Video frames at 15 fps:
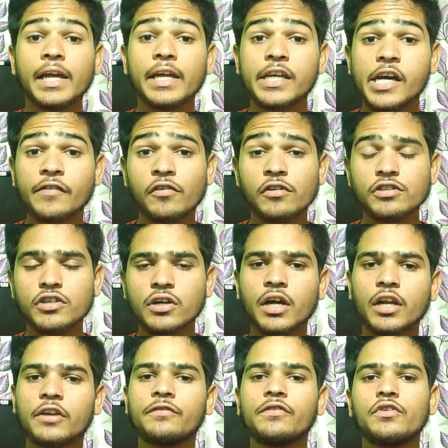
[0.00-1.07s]
ఇక ఇయర్ ఫోన్స్
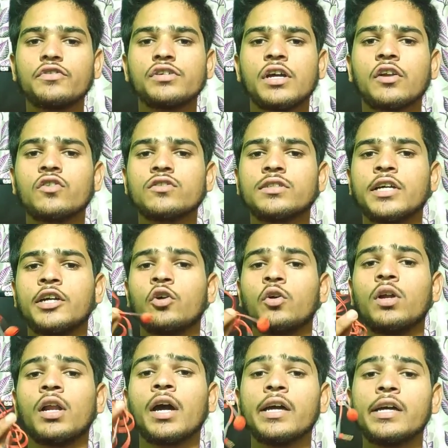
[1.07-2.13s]
యొక్క రివ్యూ విషయానికి వస్తే
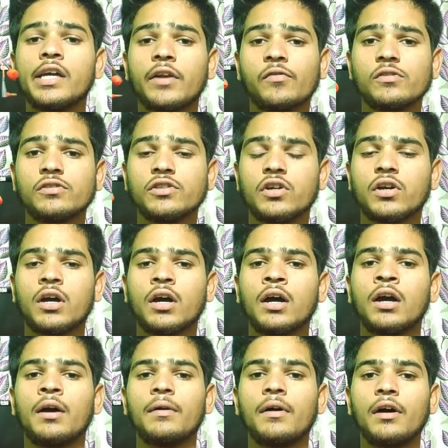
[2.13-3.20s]
టోటల్గా ఇయర్ ఫోన్స్ యొక్క
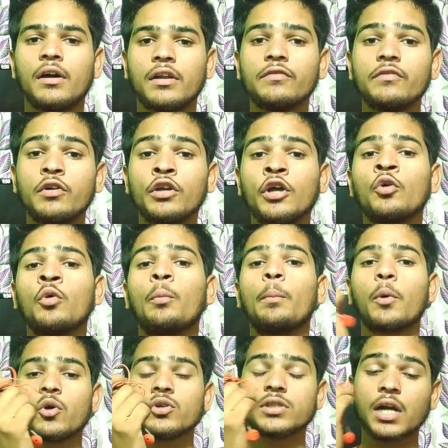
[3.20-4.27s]
రివ్యూ నేను
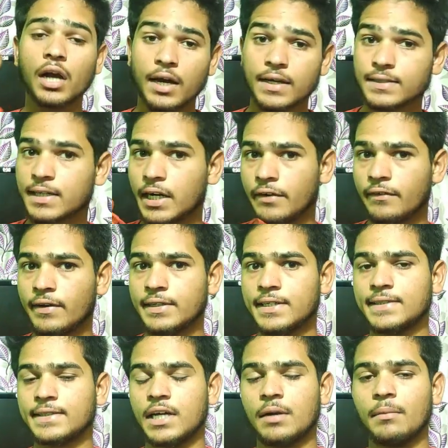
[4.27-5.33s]
ప్రోస్ అండ్ కాన్స్గా డివైడ్
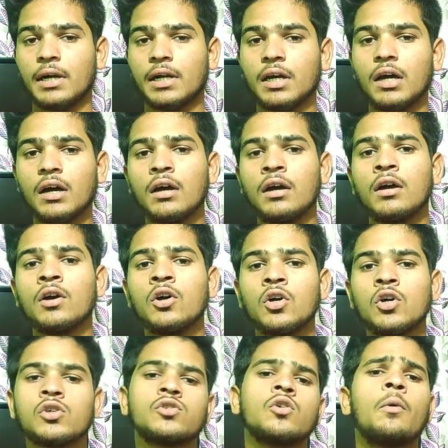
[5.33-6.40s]
చేశాను అనమాట
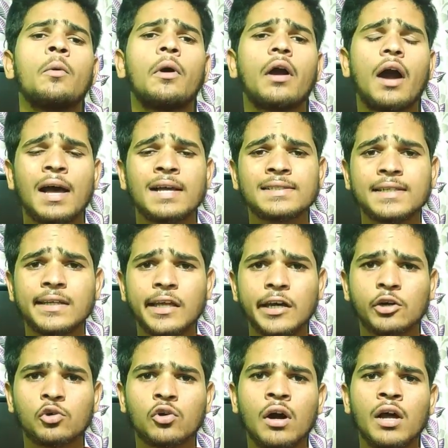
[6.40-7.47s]
సో కాన్స్ అయితే
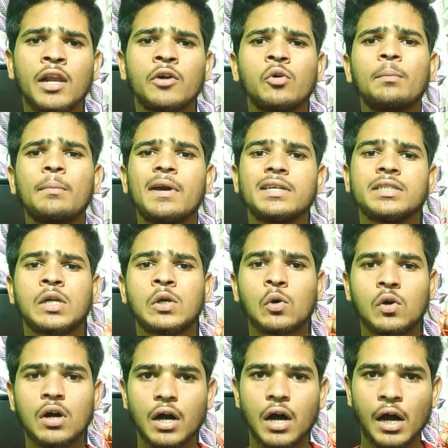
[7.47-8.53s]
ఎక్కువగా లేవు మేజర్గా
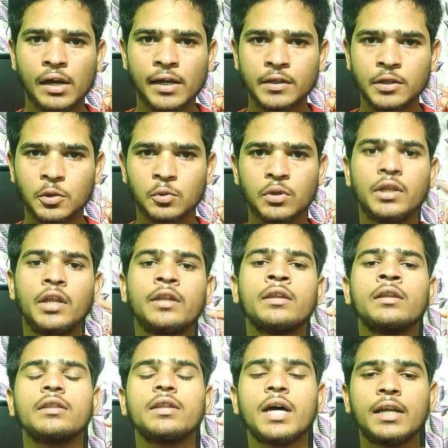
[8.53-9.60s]
ఒక కాన్ అయితే ఉంది
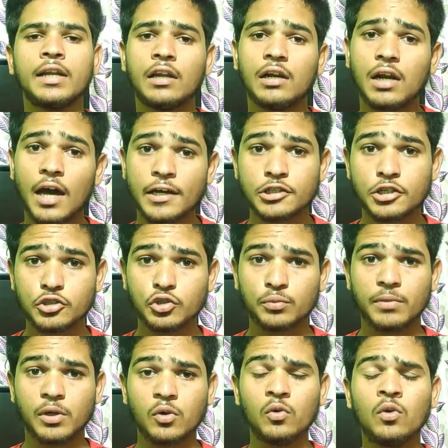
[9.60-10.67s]
దాన్ని నేను లాస్ట్లో
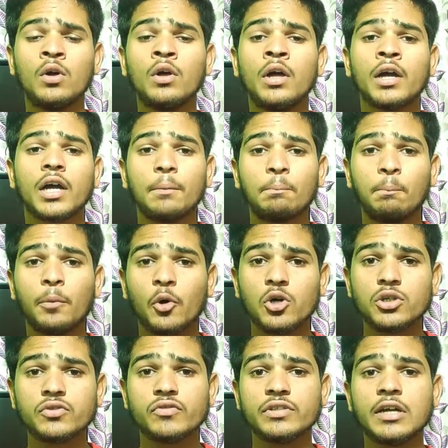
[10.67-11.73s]
చెప్పాను ఇక
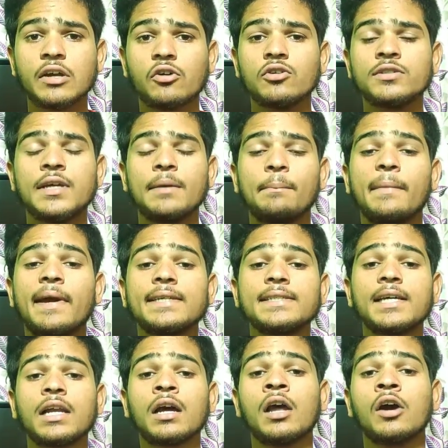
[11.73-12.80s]
ప్రోస్ విషయానికి వస్తే
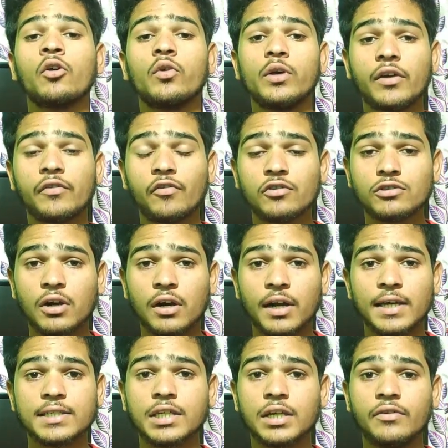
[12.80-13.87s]
మేజర్గా నాకు ఇయర్ ఫోన్స్లో
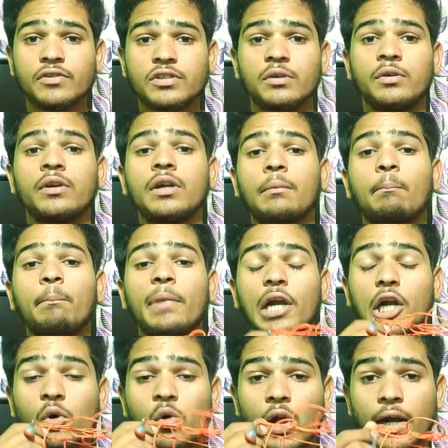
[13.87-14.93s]
నచ్చిన విషయం ఏంటంటే
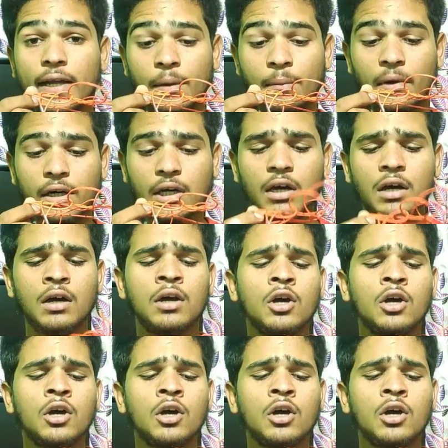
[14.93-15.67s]
బిల్డ్ క్వాలిటీ అనమాట